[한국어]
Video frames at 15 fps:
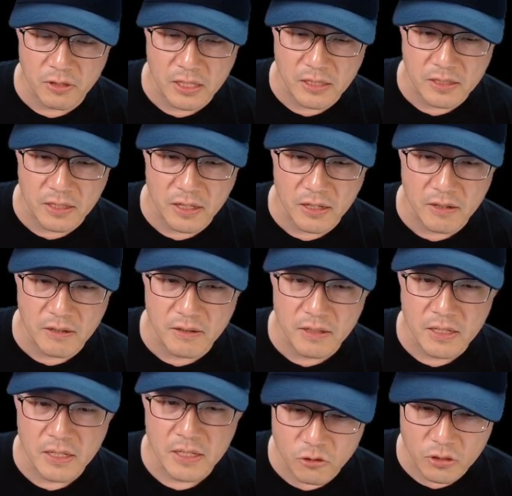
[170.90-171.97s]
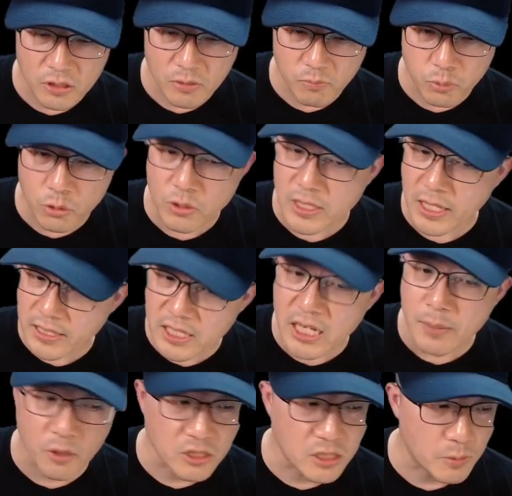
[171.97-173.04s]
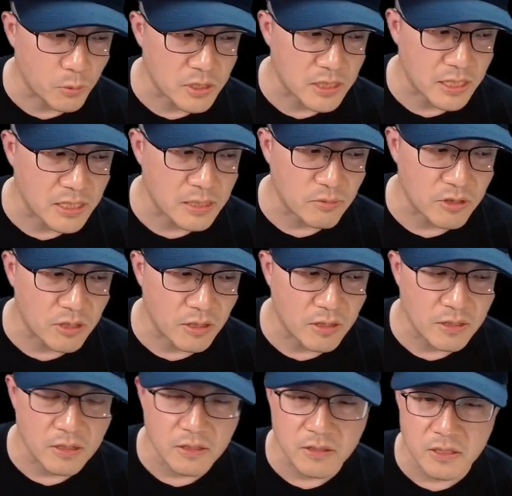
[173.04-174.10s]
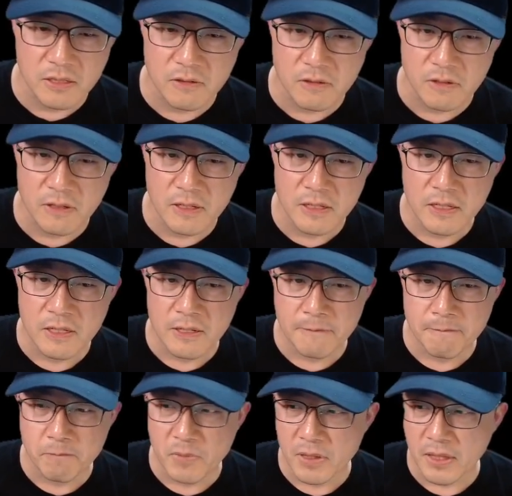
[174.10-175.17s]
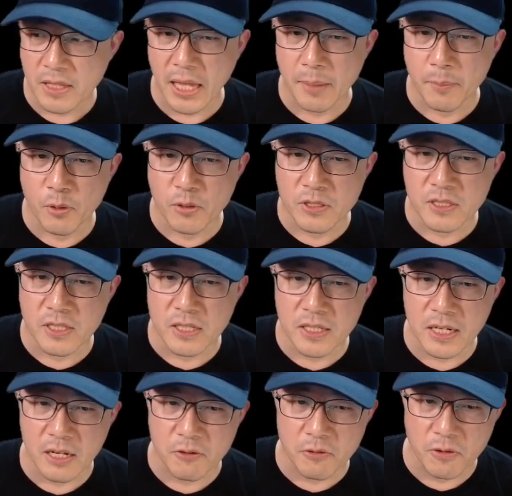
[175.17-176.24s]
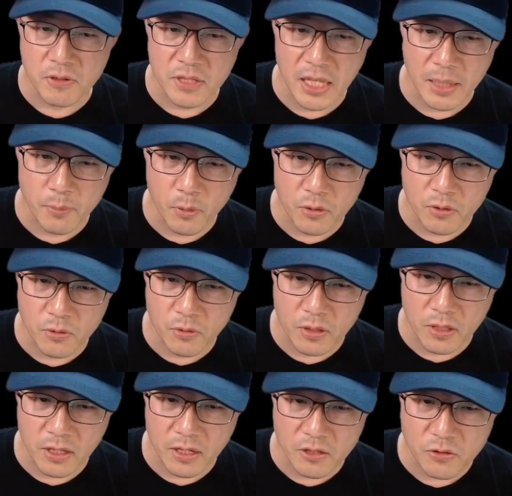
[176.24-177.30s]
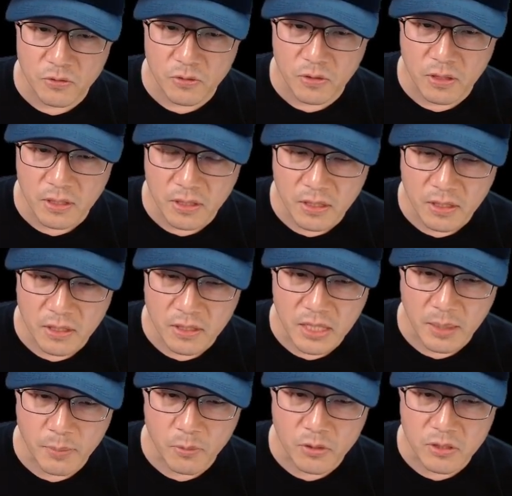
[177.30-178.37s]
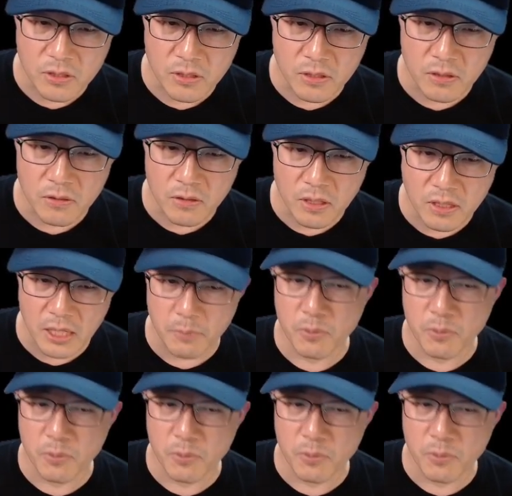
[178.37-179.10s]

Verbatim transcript: 돼 있어요. 보통 예제를 먼저 보지 예제부터 이런 식으로 네. 데모 씬이라고 데모를 이렇게 해가지고 데모신을 이렇게 딱